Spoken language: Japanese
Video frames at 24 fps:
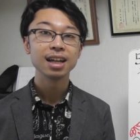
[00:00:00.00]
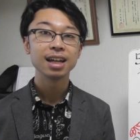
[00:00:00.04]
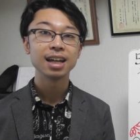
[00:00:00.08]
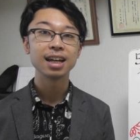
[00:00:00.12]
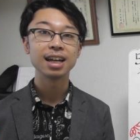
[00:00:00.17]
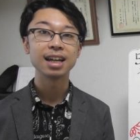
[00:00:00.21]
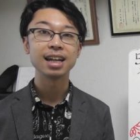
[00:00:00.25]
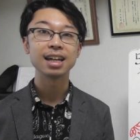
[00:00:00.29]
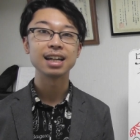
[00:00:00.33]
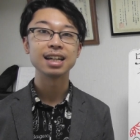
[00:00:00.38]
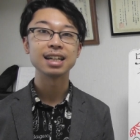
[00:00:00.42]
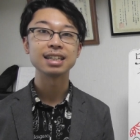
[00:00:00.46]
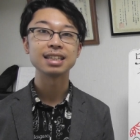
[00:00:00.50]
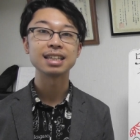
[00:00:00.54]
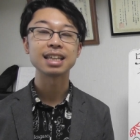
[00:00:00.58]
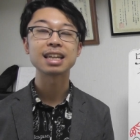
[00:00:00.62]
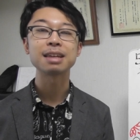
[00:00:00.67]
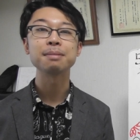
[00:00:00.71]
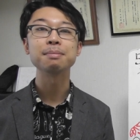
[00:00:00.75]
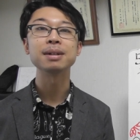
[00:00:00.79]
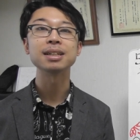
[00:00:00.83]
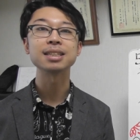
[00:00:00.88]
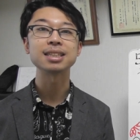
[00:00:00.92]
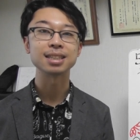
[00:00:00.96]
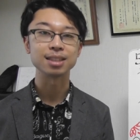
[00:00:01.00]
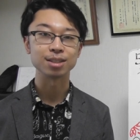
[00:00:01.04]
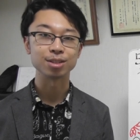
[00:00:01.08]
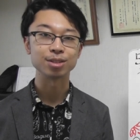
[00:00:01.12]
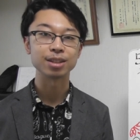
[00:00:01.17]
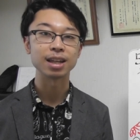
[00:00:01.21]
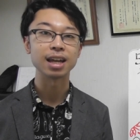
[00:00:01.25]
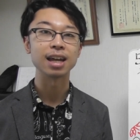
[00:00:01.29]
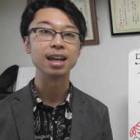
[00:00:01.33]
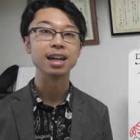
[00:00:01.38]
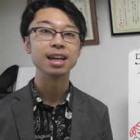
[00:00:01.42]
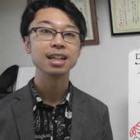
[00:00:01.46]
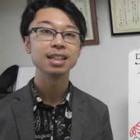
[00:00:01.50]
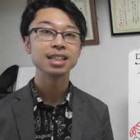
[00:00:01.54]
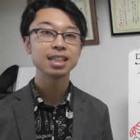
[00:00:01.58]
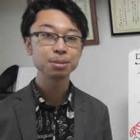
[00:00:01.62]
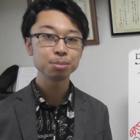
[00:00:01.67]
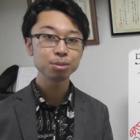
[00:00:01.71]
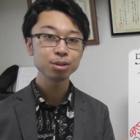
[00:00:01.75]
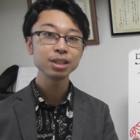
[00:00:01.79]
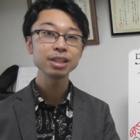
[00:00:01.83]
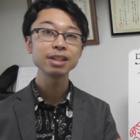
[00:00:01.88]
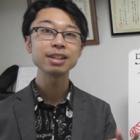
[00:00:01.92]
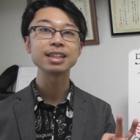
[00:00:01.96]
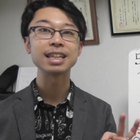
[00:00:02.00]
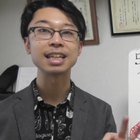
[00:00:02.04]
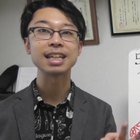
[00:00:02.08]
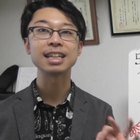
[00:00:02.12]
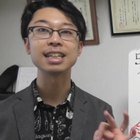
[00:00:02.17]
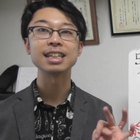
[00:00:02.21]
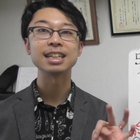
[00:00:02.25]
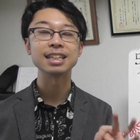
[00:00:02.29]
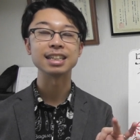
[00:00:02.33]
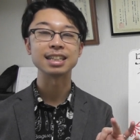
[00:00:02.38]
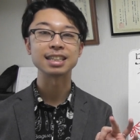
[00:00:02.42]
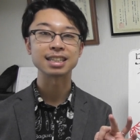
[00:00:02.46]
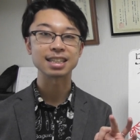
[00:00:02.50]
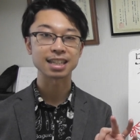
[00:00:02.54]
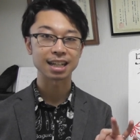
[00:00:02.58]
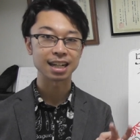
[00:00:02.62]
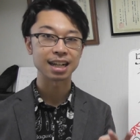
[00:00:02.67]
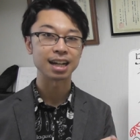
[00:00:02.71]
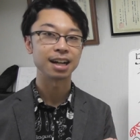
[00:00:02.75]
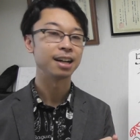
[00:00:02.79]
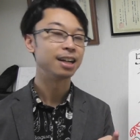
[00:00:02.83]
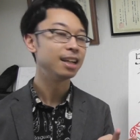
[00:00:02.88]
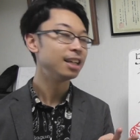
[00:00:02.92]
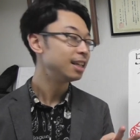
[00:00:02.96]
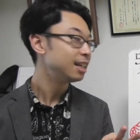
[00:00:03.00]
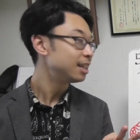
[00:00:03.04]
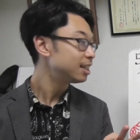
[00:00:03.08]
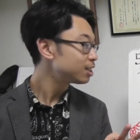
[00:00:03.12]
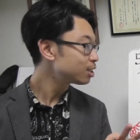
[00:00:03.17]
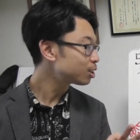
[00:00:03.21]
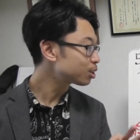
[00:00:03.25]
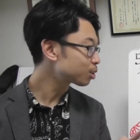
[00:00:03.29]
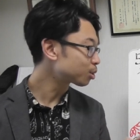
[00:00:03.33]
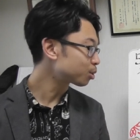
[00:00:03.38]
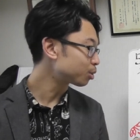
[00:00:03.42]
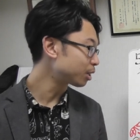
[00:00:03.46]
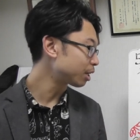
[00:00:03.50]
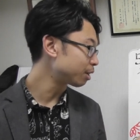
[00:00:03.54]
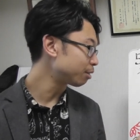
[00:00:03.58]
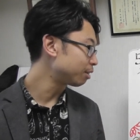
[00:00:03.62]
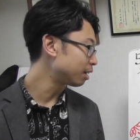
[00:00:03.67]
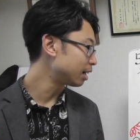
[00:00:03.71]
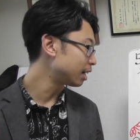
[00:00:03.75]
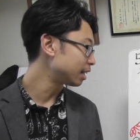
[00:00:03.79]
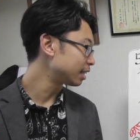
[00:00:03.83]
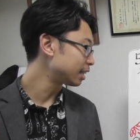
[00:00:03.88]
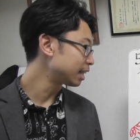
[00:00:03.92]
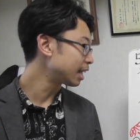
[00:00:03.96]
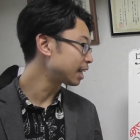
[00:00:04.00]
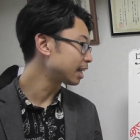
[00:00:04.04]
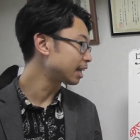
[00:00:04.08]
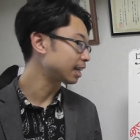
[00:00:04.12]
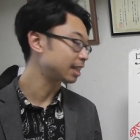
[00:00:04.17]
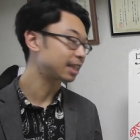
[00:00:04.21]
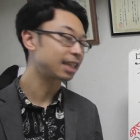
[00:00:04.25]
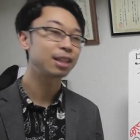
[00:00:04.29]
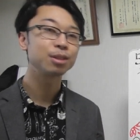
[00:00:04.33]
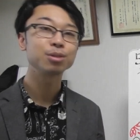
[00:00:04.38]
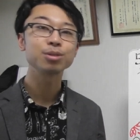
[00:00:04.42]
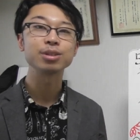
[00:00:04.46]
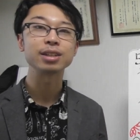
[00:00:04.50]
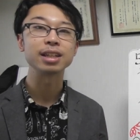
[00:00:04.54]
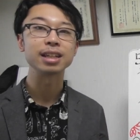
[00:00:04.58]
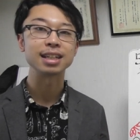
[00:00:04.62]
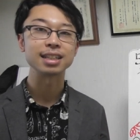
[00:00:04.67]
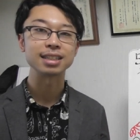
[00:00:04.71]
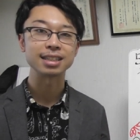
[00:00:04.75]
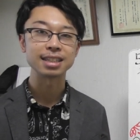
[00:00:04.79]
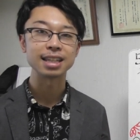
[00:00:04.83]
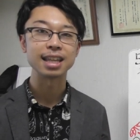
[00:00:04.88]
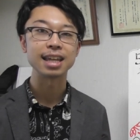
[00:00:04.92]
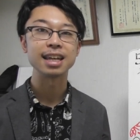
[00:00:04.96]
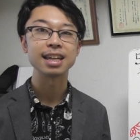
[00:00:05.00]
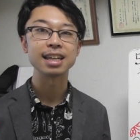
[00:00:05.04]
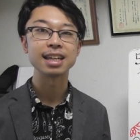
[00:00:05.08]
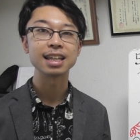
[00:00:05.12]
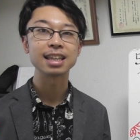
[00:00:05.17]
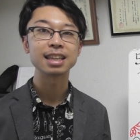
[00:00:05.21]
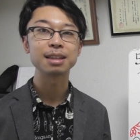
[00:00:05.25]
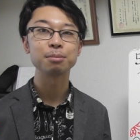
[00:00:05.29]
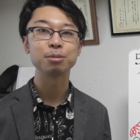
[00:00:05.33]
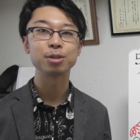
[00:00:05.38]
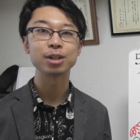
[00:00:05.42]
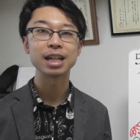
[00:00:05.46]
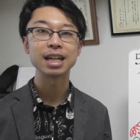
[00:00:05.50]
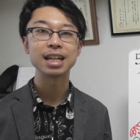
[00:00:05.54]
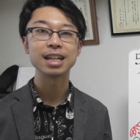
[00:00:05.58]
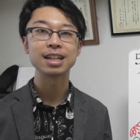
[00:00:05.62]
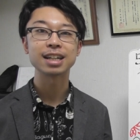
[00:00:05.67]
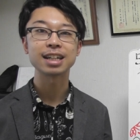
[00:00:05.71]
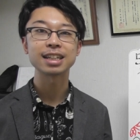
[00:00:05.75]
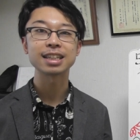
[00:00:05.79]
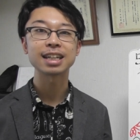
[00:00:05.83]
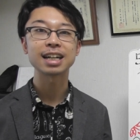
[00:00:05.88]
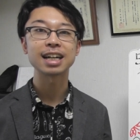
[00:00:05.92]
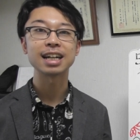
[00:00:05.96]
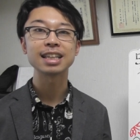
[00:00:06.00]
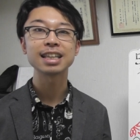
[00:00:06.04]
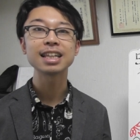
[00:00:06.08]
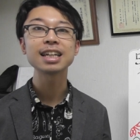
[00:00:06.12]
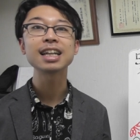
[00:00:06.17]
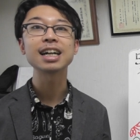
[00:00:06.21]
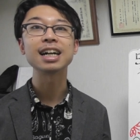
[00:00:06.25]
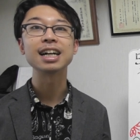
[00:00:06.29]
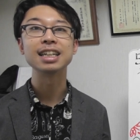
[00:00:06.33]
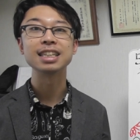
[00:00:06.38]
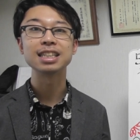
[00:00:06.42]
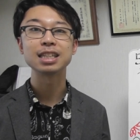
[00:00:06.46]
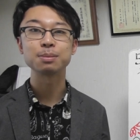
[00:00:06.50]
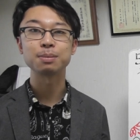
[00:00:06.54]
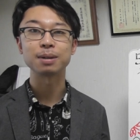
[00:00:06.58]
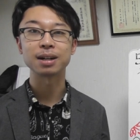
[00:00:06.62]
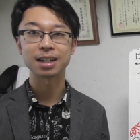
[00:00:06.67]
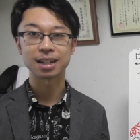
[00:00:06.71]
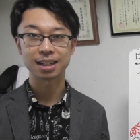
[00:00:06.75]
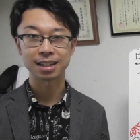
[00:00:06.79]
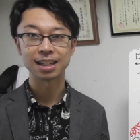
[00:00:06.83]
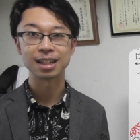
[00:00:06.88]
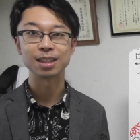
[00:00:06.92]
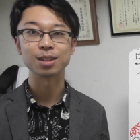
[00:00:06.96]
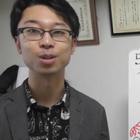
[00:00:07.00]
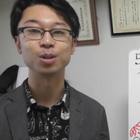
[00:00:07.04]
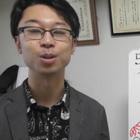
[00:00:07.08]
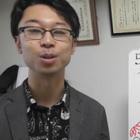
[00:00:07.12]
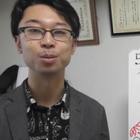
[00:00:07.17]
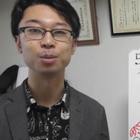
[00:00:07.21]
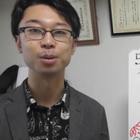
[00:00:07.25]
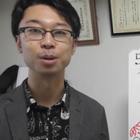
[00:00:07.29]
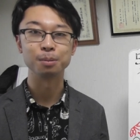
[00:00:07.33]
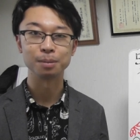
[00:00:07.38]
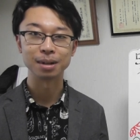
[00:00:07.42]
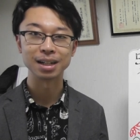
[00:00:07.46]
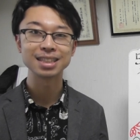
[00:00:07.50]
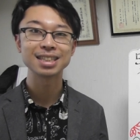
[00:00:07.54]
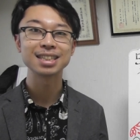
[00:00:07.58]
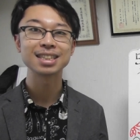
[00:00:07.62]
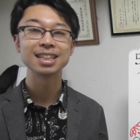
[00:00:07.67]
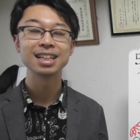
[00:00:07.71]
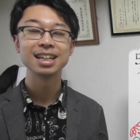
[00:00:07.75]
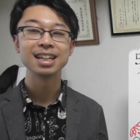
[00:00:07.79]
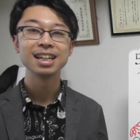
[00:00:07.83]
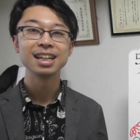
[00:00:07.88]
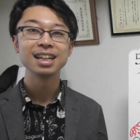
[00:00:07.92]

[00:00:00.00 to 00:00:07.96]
えー、できますので、自分ではできないですから、ちょっとこれは誰か頼んでですね、やってもらえる方がいたら一番かなと思います。